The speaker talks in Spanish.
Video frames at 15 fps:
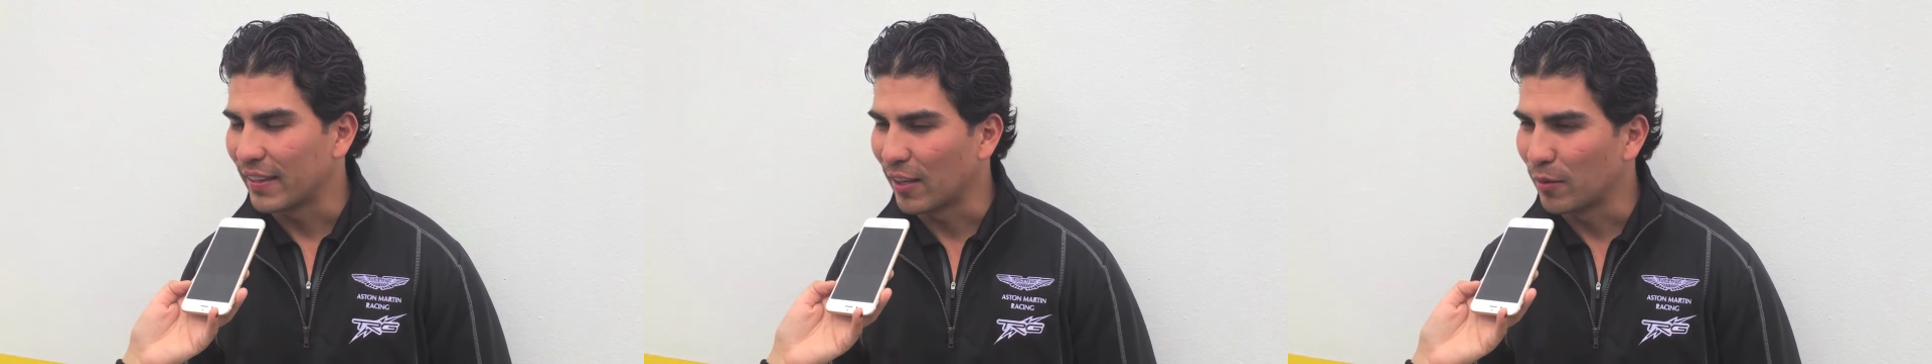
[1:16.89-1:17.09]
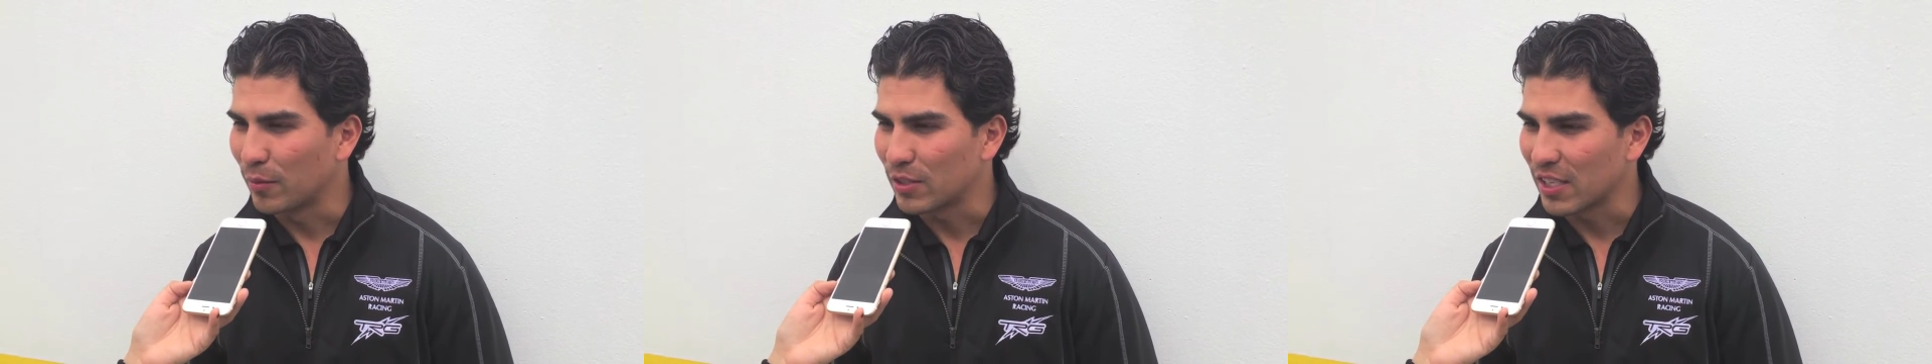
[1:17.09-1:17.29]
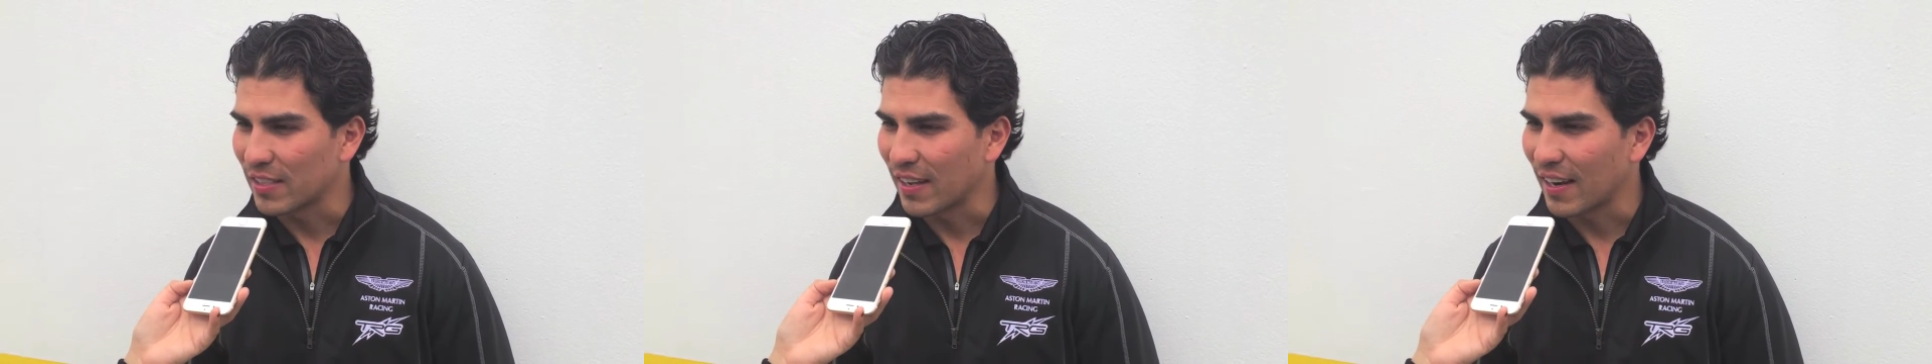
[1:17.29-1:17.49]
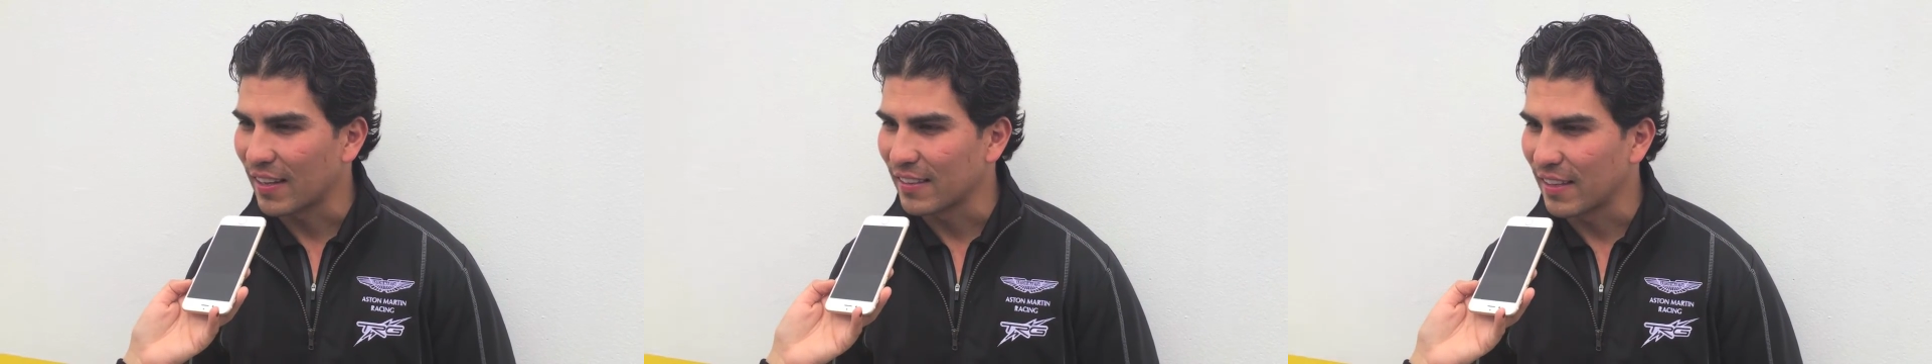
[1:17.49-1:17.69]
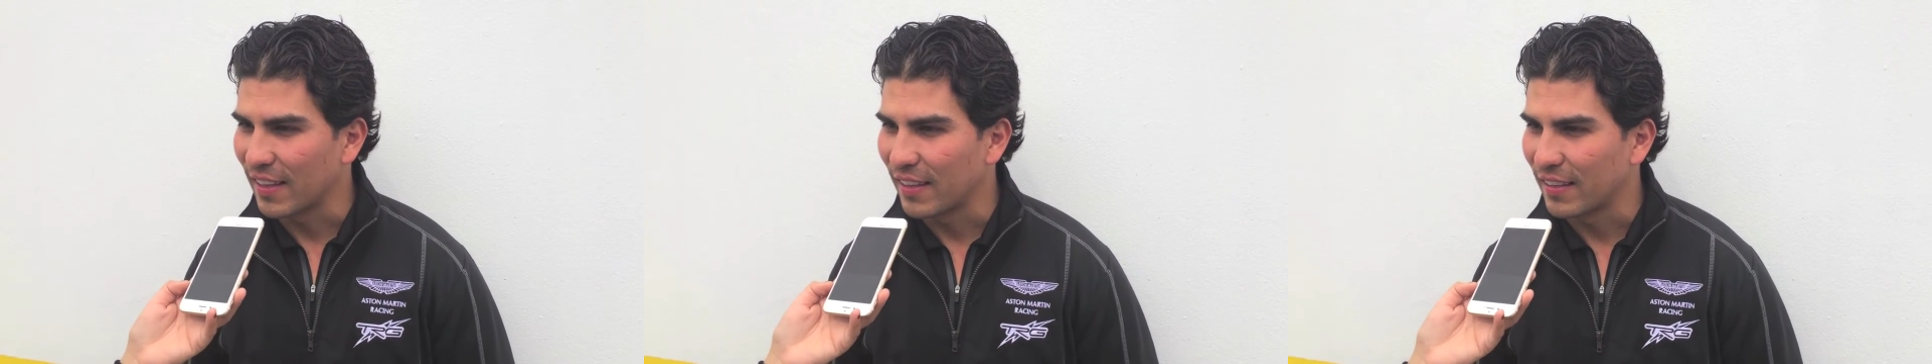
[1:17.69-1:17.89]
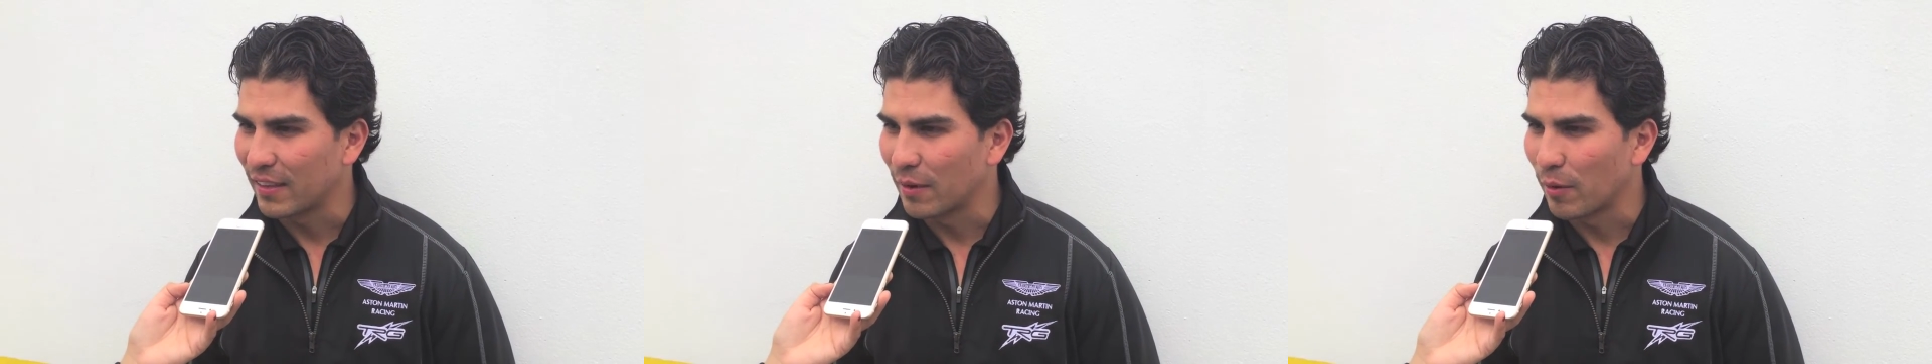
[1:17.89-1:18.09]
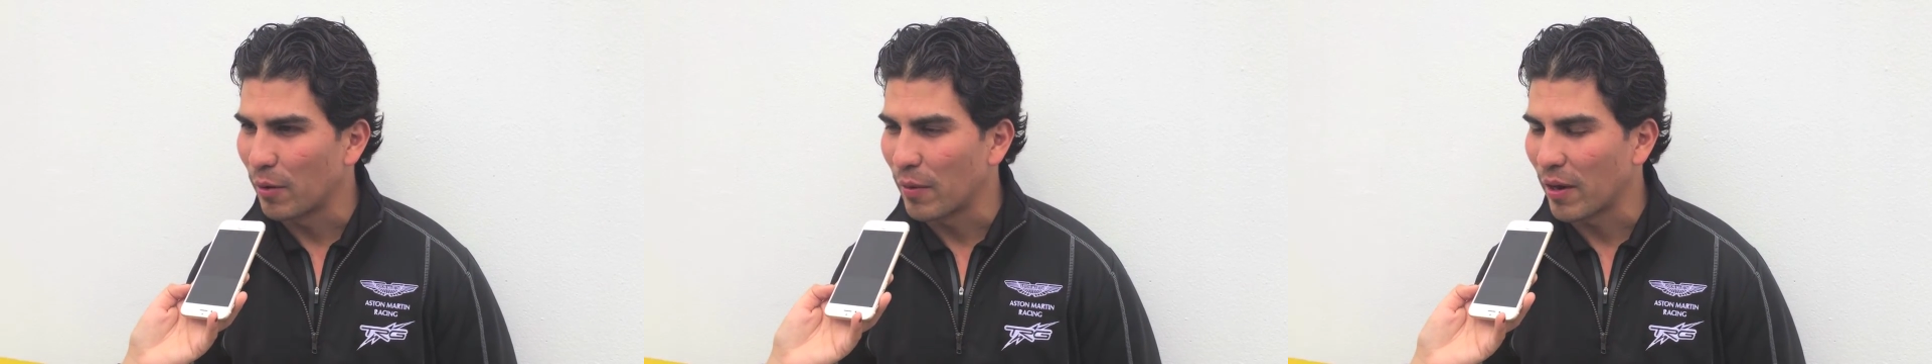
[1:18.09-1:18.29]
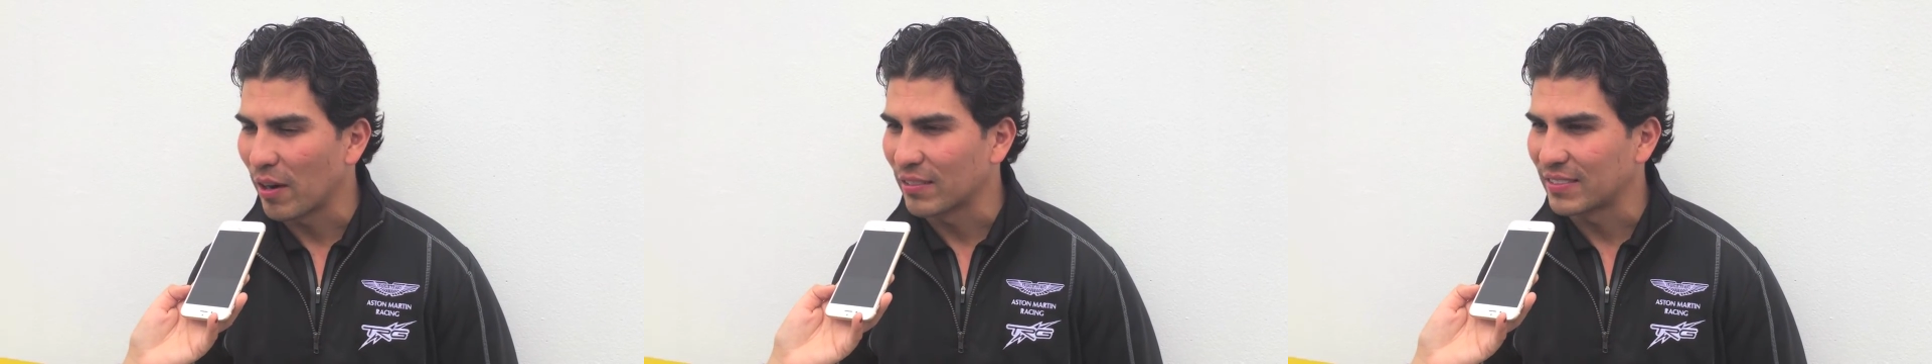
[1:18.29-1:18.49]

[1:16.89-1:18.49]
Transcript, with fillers: tengo muchas ganas de, volverlo a